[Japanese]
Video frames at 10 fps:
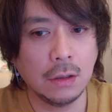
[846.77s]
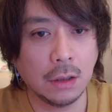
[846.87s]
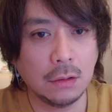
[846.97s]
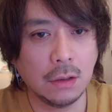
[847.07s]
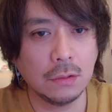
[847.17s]

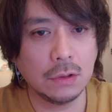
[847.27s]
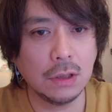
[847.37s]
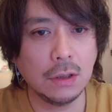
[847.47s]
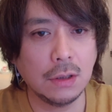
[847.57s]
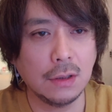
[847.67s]
なってる
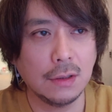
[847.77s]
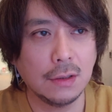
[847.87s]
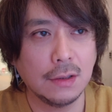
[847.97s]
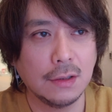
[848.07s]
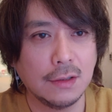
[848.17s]
し、
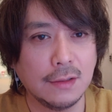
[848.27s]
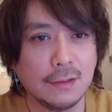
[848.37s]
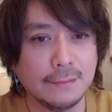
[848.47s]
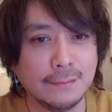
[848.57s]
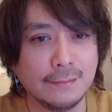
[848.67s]

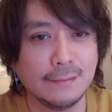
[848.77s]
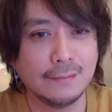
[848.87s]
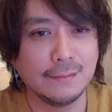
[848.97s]
うん、